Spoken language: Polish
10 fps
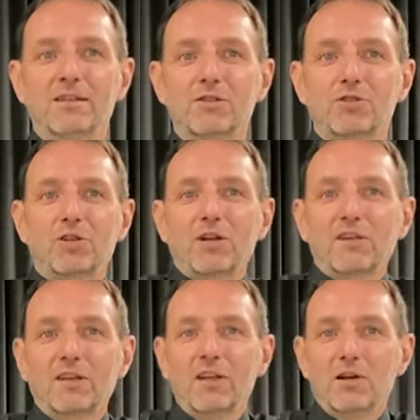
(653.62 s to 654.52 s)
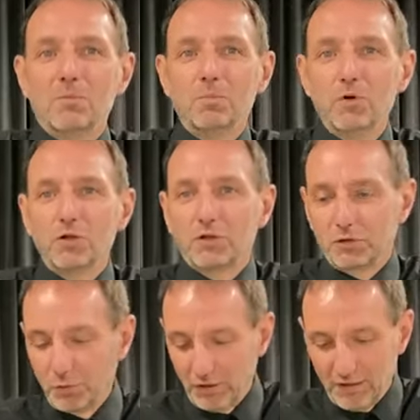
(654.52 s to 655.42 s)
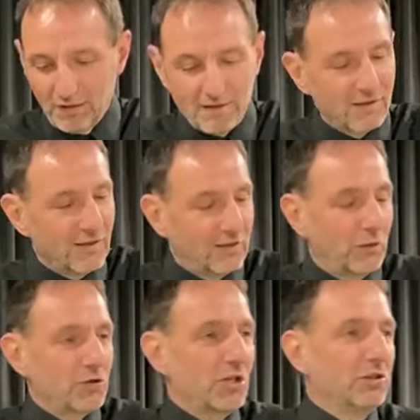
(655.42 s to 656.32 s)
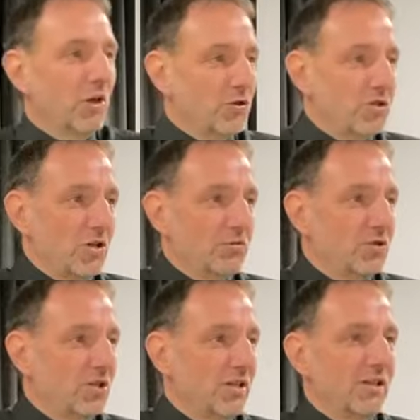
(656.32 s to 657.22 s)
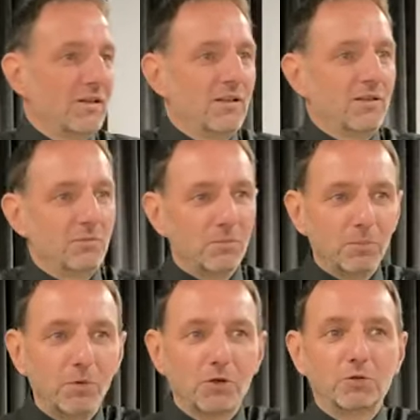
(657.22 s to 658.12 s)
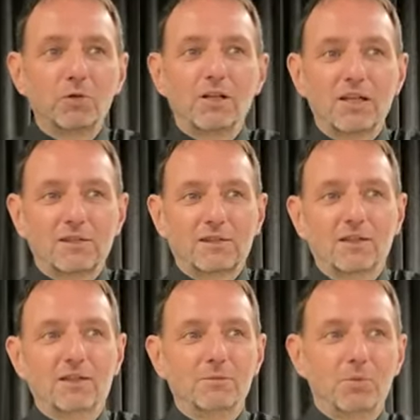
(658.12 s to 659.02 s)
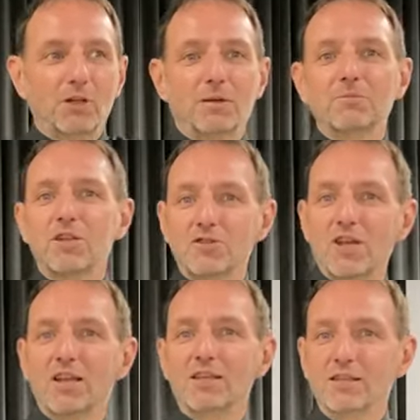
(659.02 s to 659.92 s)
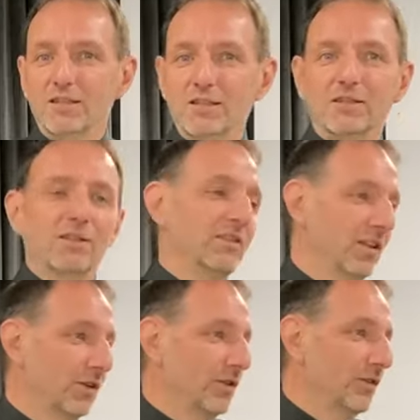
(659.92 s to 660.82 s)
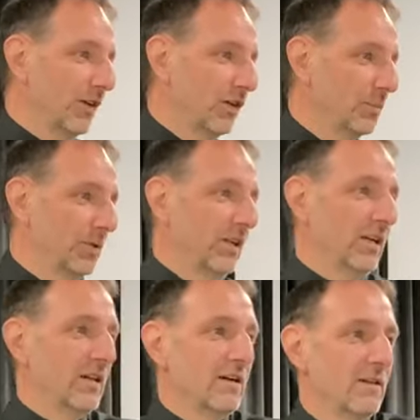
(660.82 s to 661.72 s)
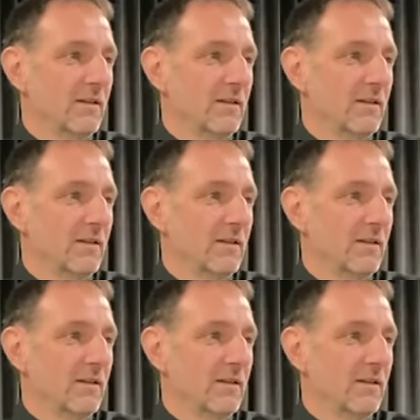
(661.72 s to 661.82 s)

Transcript: Czy to jest Bóg, który jest codziennością, czy Bóg, który jest Bogiem niedzieli i tygodniowego spotkania?